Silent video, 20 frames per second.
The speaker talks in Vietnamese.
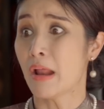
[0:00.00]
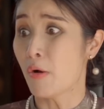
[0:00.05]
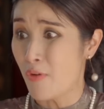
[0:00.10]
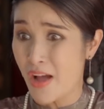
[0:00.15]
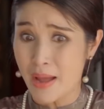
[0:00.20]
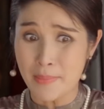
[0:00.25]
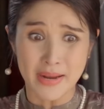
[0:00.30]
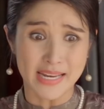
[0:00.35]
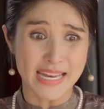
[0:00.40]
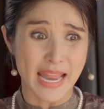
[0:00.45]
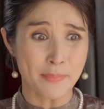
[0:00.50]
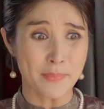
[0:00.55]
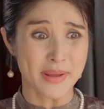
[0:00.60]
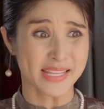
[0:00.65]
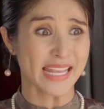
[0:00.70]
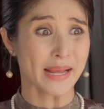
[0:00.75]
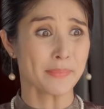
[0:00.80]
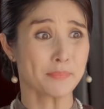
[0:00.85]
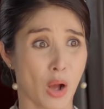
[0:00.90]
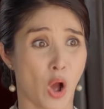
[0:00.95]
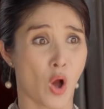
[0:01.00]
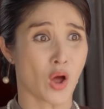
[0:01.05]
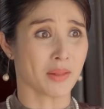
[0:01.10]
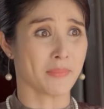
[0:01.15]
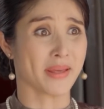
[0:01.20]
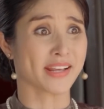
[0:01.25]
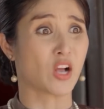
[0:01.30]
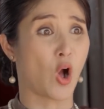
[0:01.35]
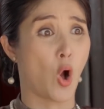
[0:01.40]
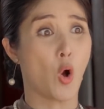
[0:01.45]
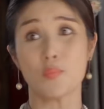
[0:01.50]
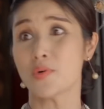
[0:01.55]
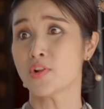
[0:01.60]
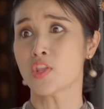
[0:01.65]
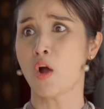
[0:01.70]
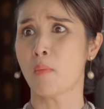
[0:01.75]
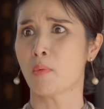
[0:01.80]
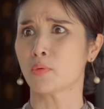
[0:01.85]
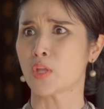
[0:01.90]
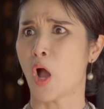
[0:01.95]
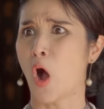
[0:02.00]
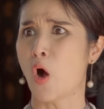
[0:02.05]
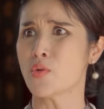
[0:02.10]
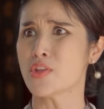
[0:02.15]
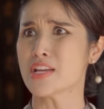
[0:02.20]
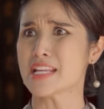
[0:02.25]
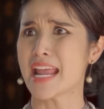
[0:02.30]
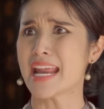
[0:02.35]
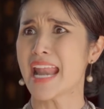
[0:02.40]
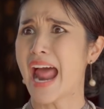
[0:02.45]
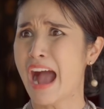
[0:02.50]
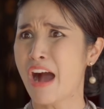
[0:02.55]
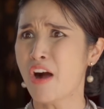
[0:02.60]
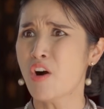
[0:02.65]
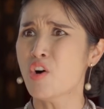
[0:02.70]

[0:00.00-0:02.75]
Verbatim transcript: chứ đâu phải kêu mày chăn bò là mày cột nó vô một chỗ như vậy